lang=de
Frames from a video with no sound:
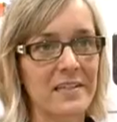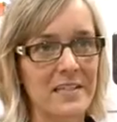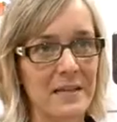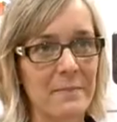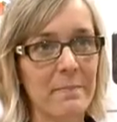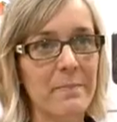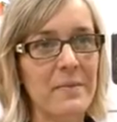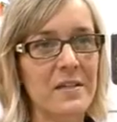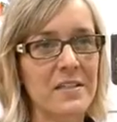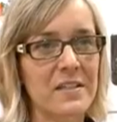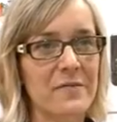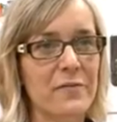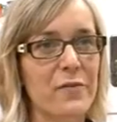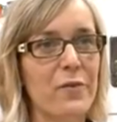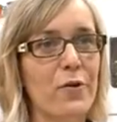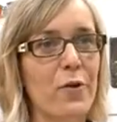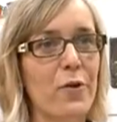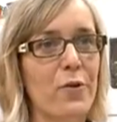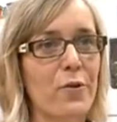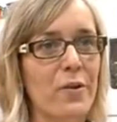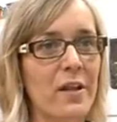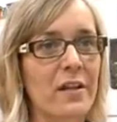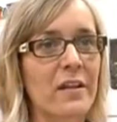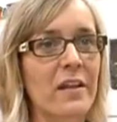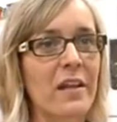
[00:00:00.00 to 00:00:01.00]
Gesamtmasse von
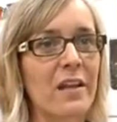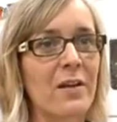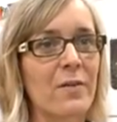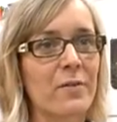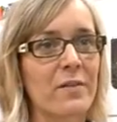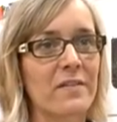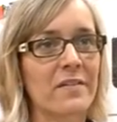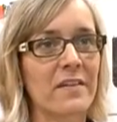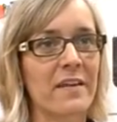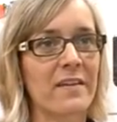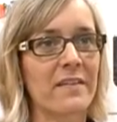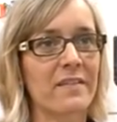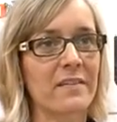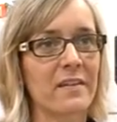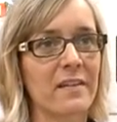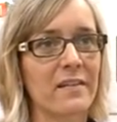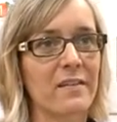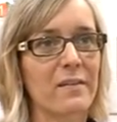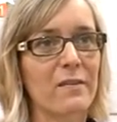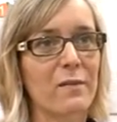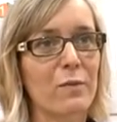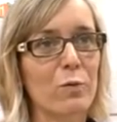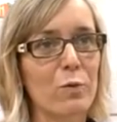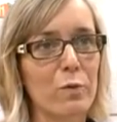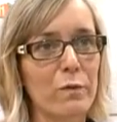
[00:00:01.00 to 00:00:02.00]
900 Kilo, das heißt
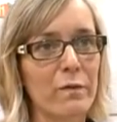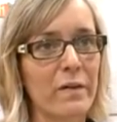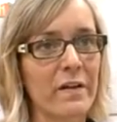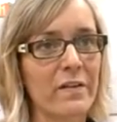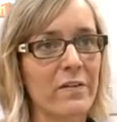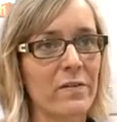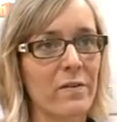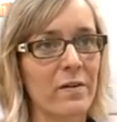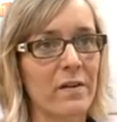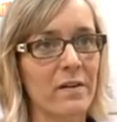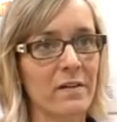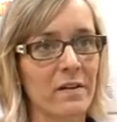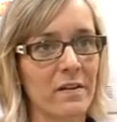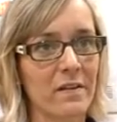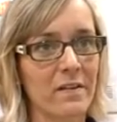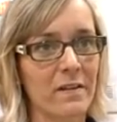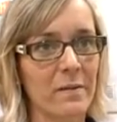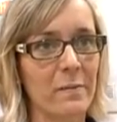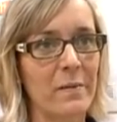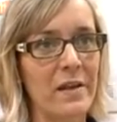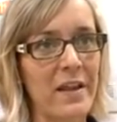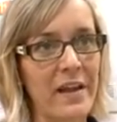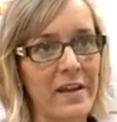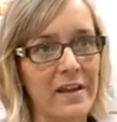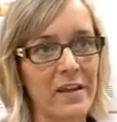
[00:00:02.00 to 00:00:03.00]
jedes Zugfahrzeug, das
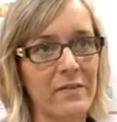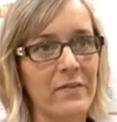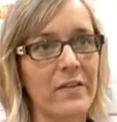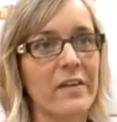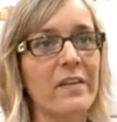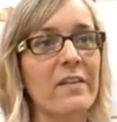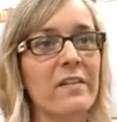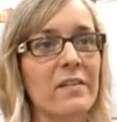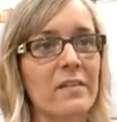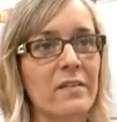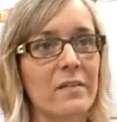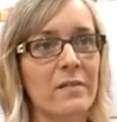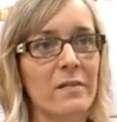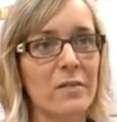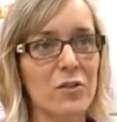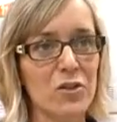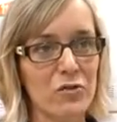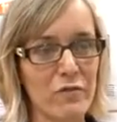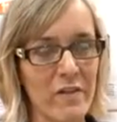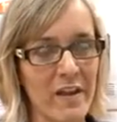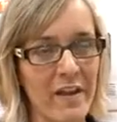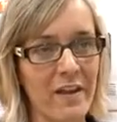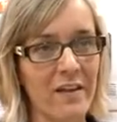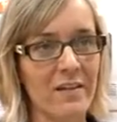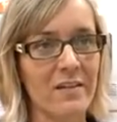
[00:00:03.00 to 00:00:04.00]
im Leergewicht
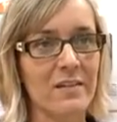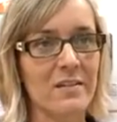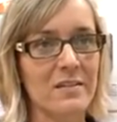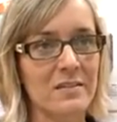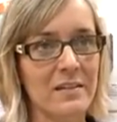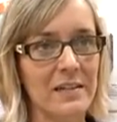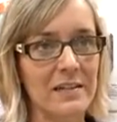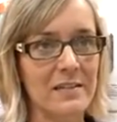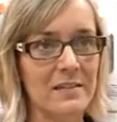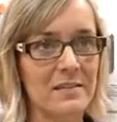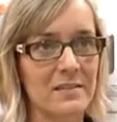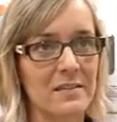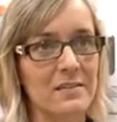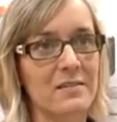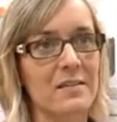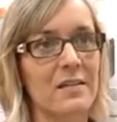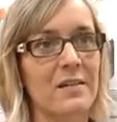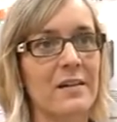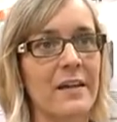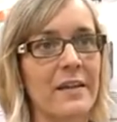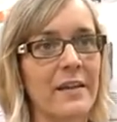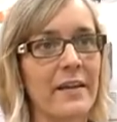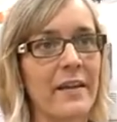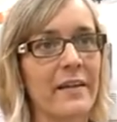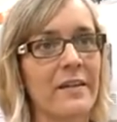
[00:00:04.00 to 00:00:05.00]
schwerer ist als
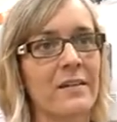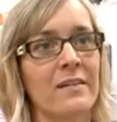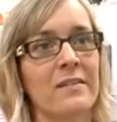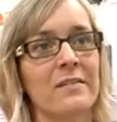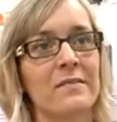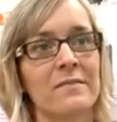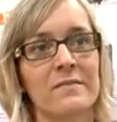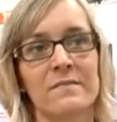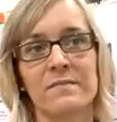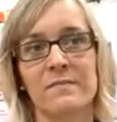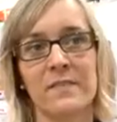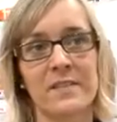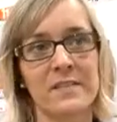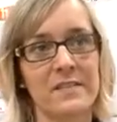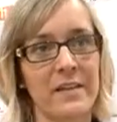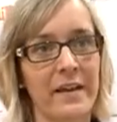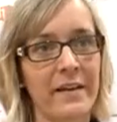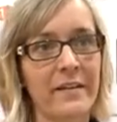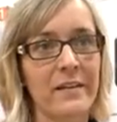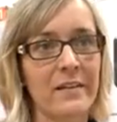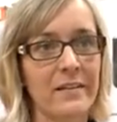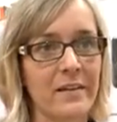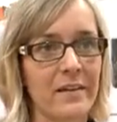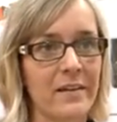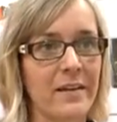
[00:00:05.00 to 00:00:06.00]
dieser Anhänger, was
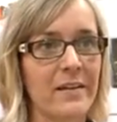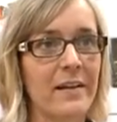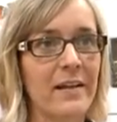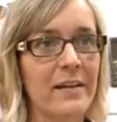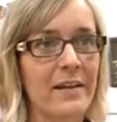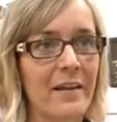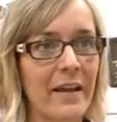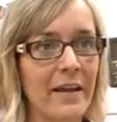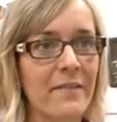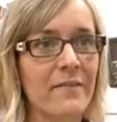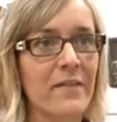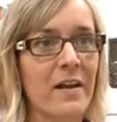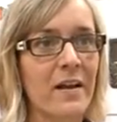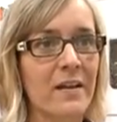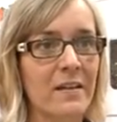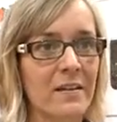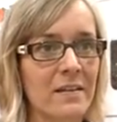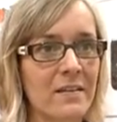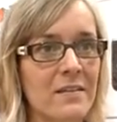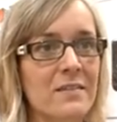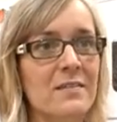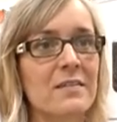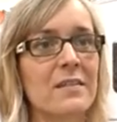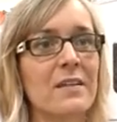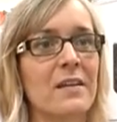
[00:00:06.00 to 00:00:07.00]
eigentlich ja jeder Kleinwagen
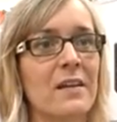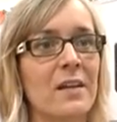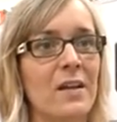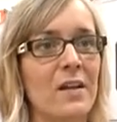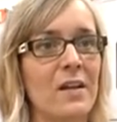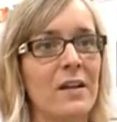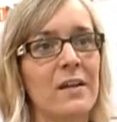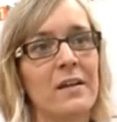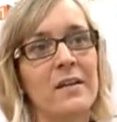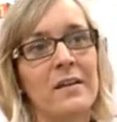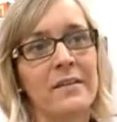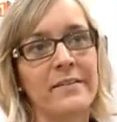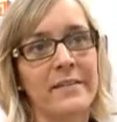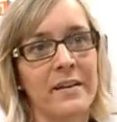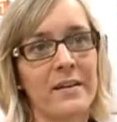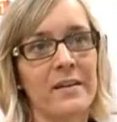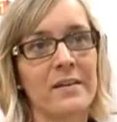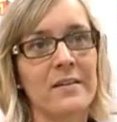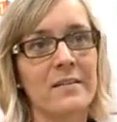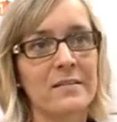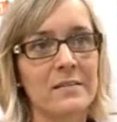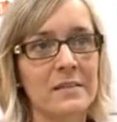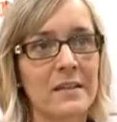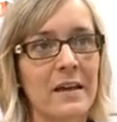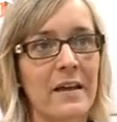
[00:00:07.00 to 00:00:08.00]
ist,
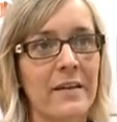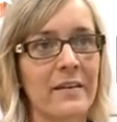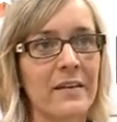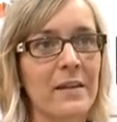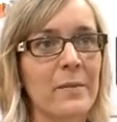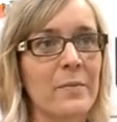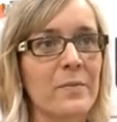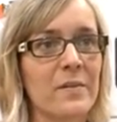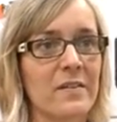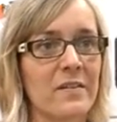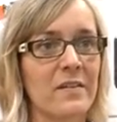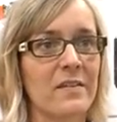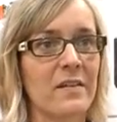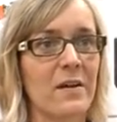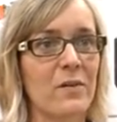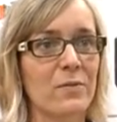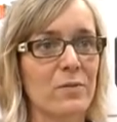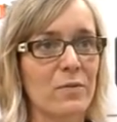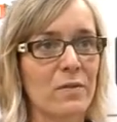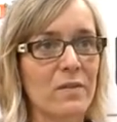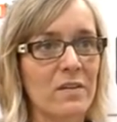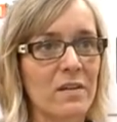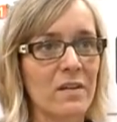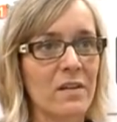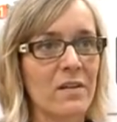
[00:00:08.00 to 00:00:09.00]
der kann eben dieses Auto
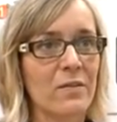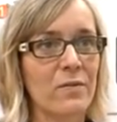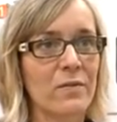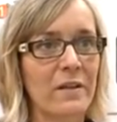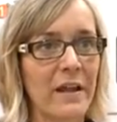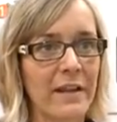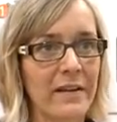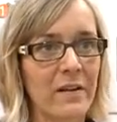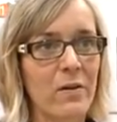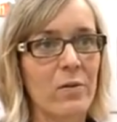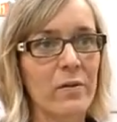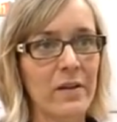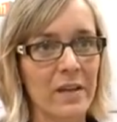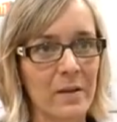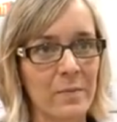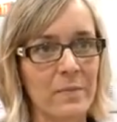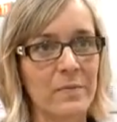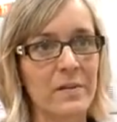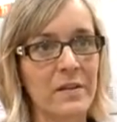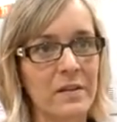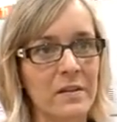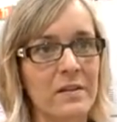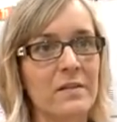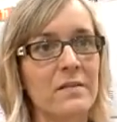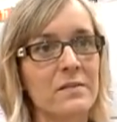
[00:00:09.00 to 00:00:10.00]
ziehen und hat auch eben
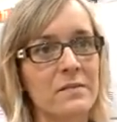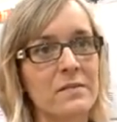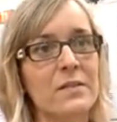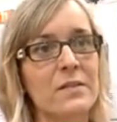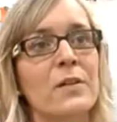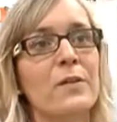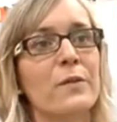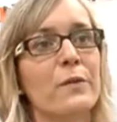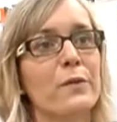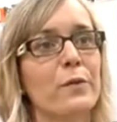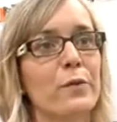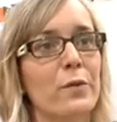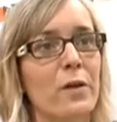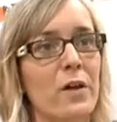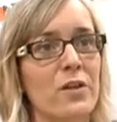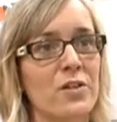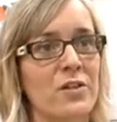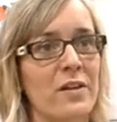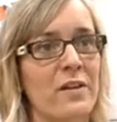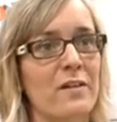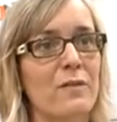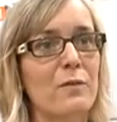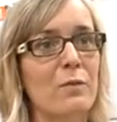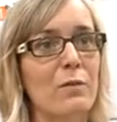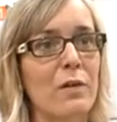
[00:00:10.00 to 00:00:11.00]
die
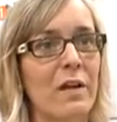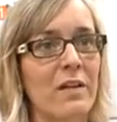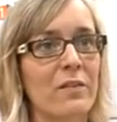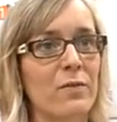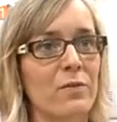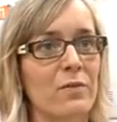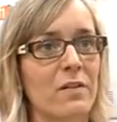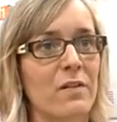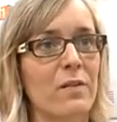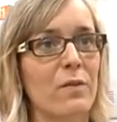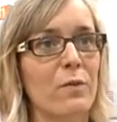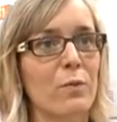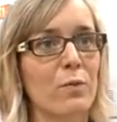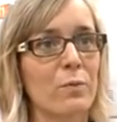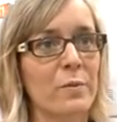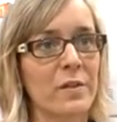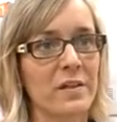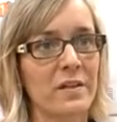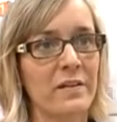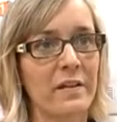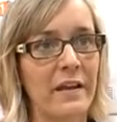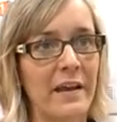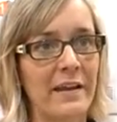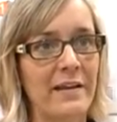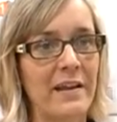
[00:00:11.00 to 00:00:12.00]
Führerscheinzulassung dazu mit
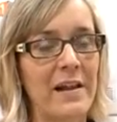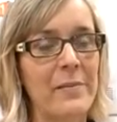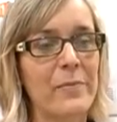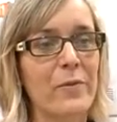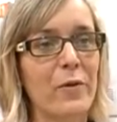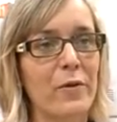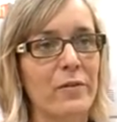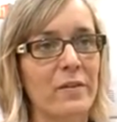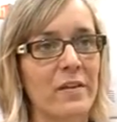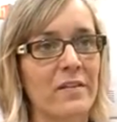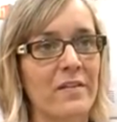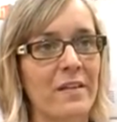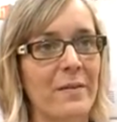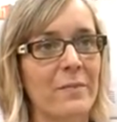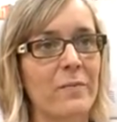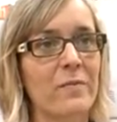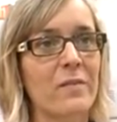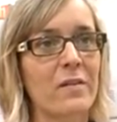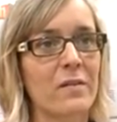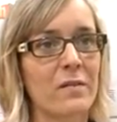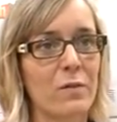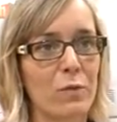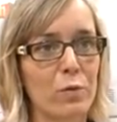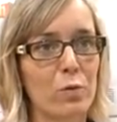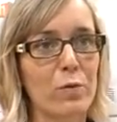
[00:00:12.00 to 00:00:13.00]
den dreieinhalb Tonnen Gesamt
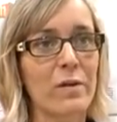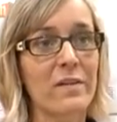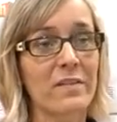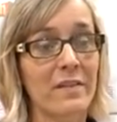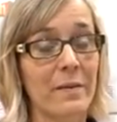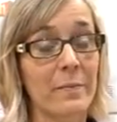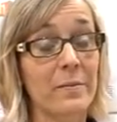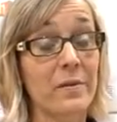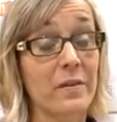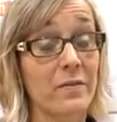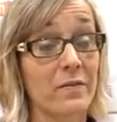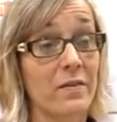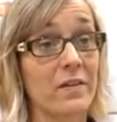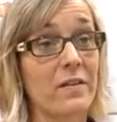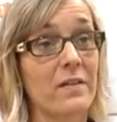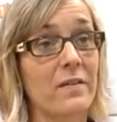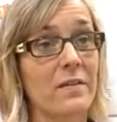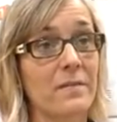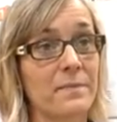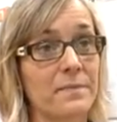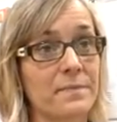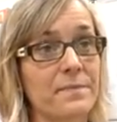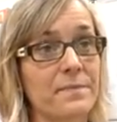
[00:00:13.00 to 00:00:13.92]
Zuggesamtgewicht.